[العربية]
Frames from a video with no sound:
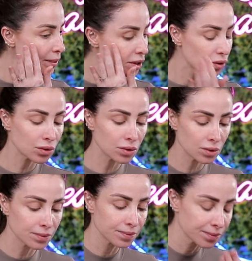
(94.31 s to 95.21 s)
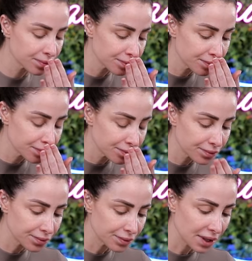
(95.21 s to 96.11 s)
منه
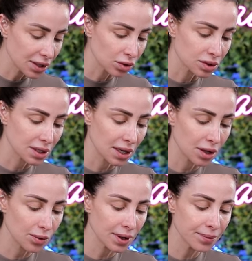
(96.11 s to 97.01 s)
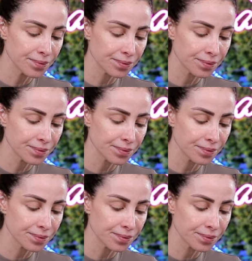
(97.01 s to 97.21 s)
امم ريحته كتير حلوه